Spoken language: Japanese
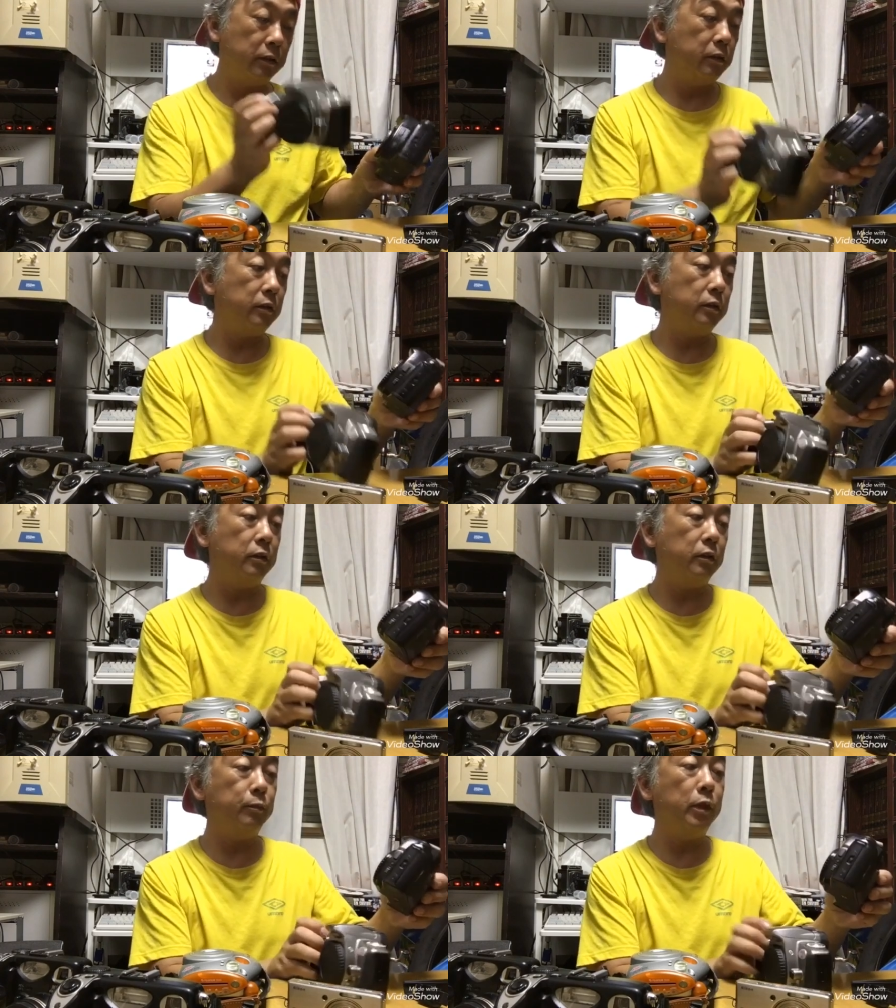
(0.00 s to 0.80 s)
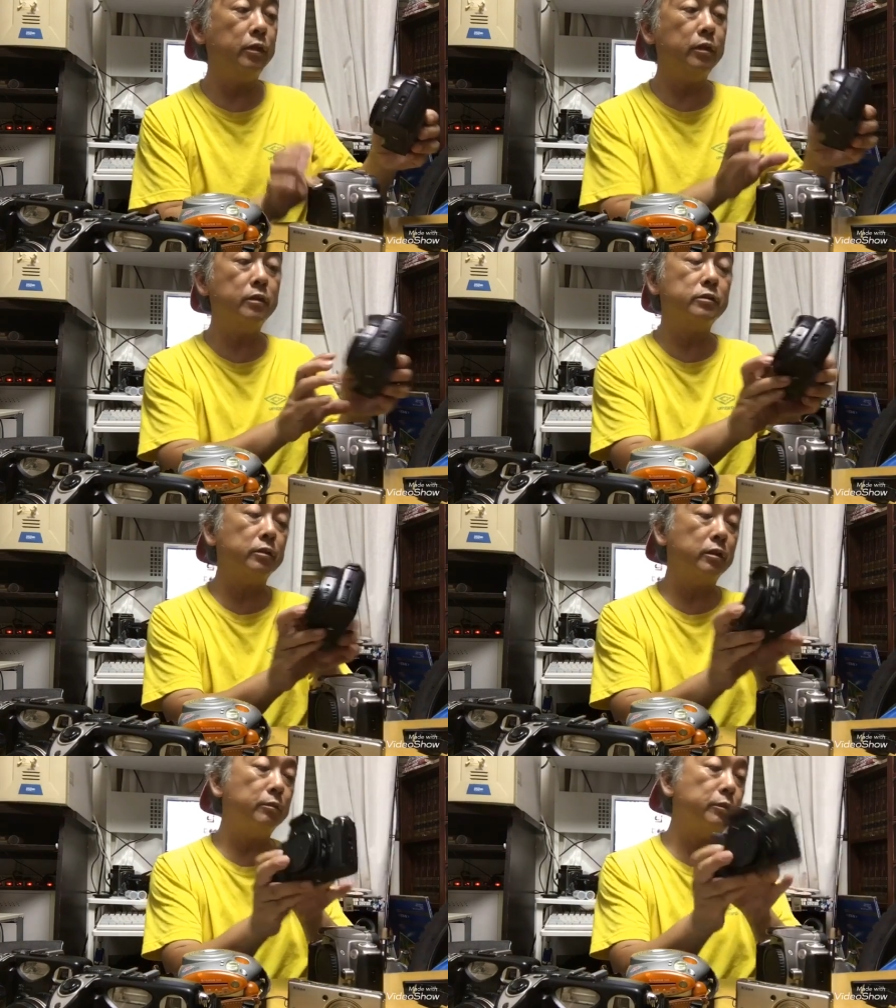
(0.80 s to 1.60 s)
で、ペンタックス
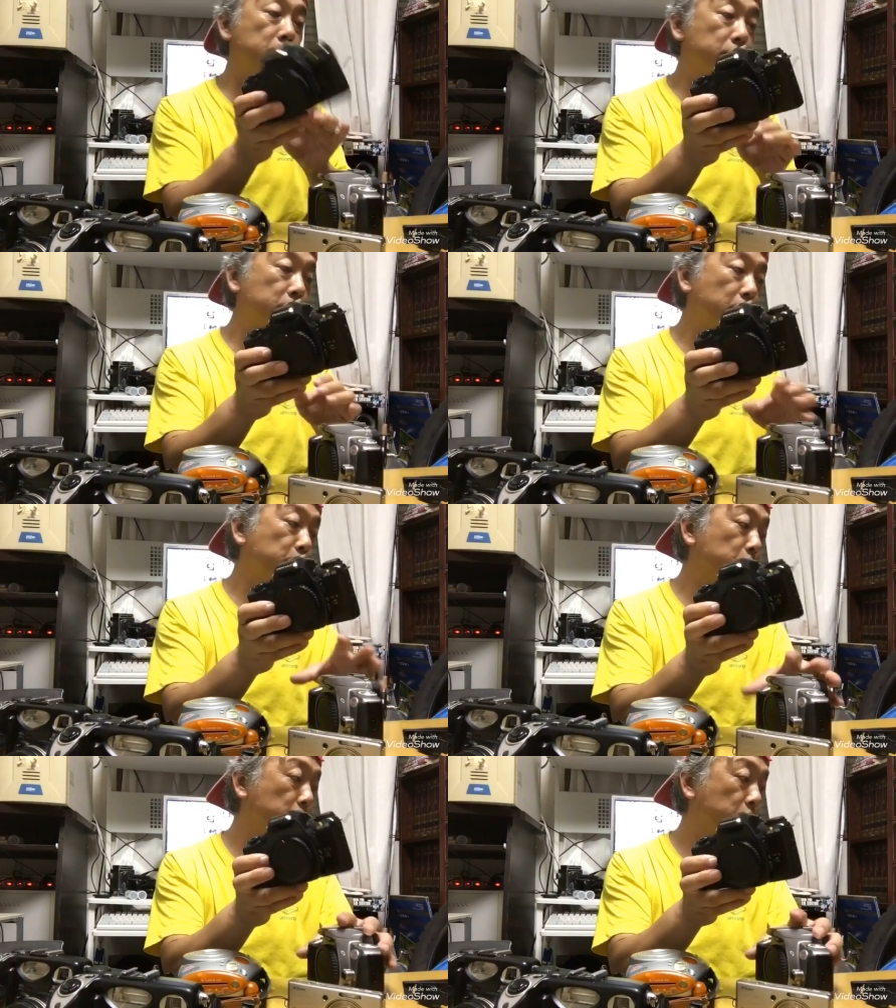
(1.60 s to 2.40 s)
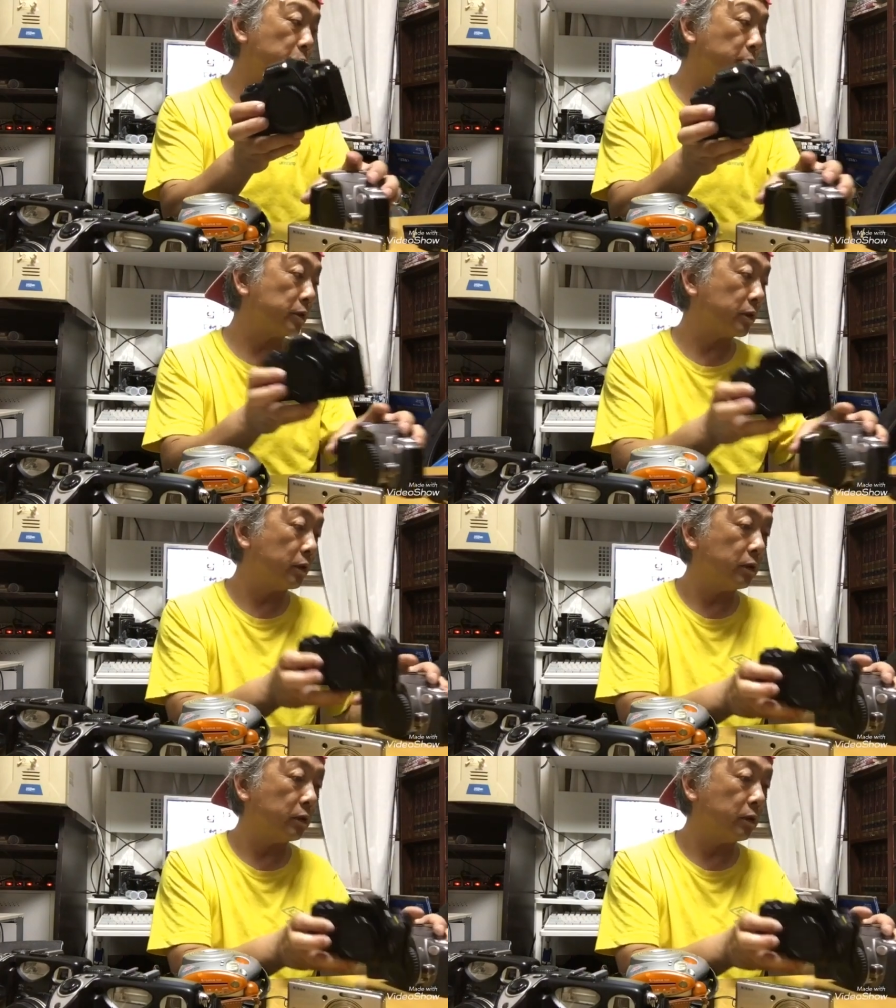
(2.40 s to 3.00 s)
の MZ10 も動きまし